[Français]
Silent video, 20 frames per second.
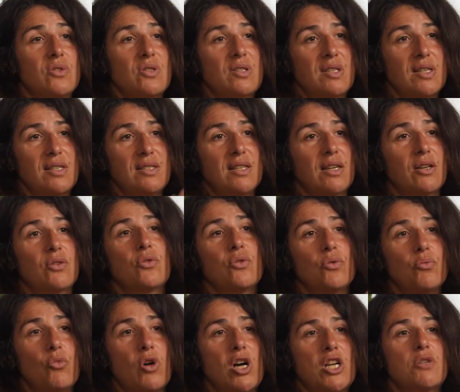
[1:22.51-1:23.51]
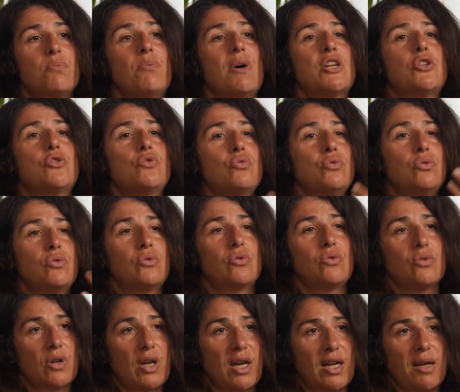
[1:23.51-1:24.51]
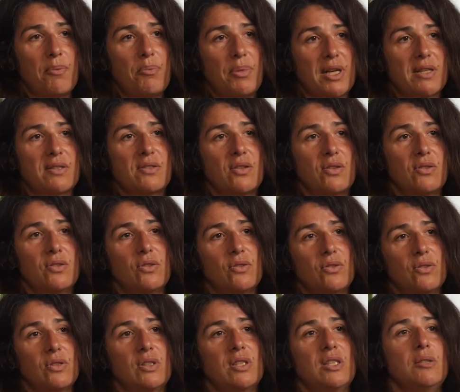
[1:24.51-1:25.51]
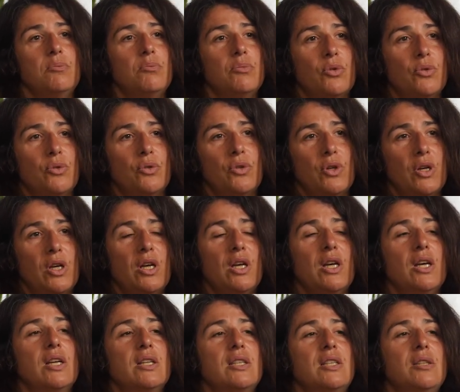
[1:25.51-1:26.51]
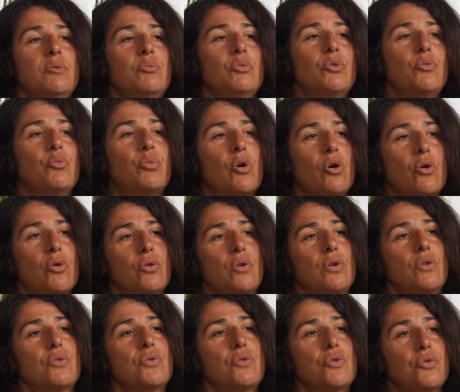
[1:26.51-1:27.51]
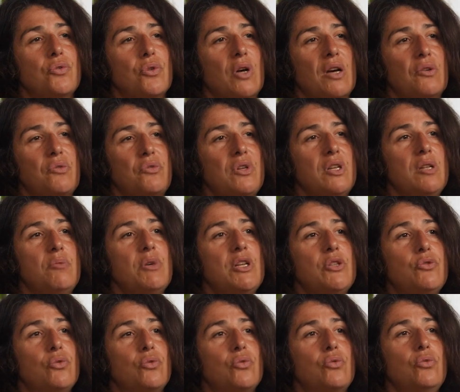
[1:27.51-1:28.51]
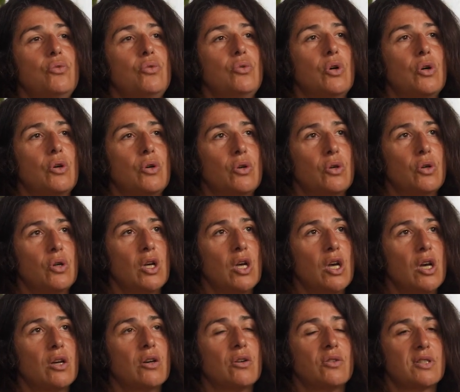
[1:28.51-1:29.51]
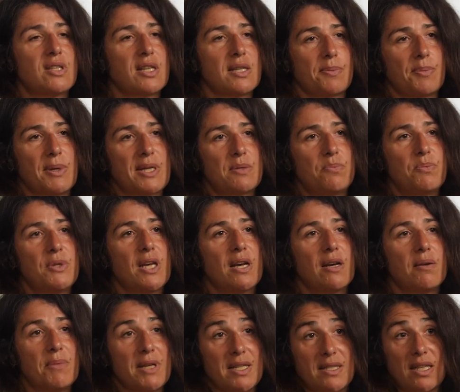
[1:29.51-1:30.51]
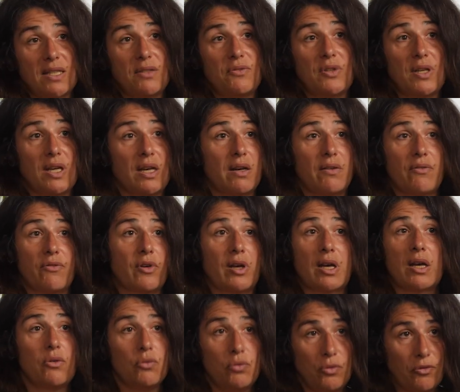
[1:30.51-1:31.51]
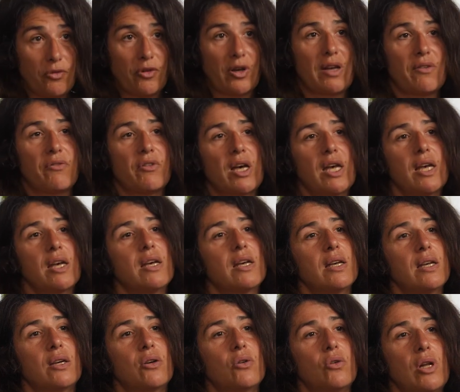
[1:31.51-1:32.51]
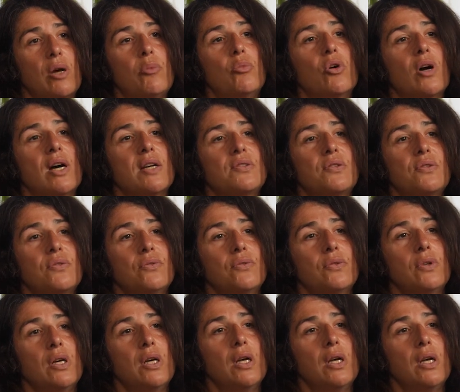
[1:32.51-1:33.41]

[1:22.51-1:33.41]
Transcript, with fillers: C'est-à-dire que moi, je m'ajoute à la personne qui me, qui me prend euh, sur un film. Et du coup, euh, quand ça se passe bien, bah, ça devient vrai, une vraie, vraie collaboration.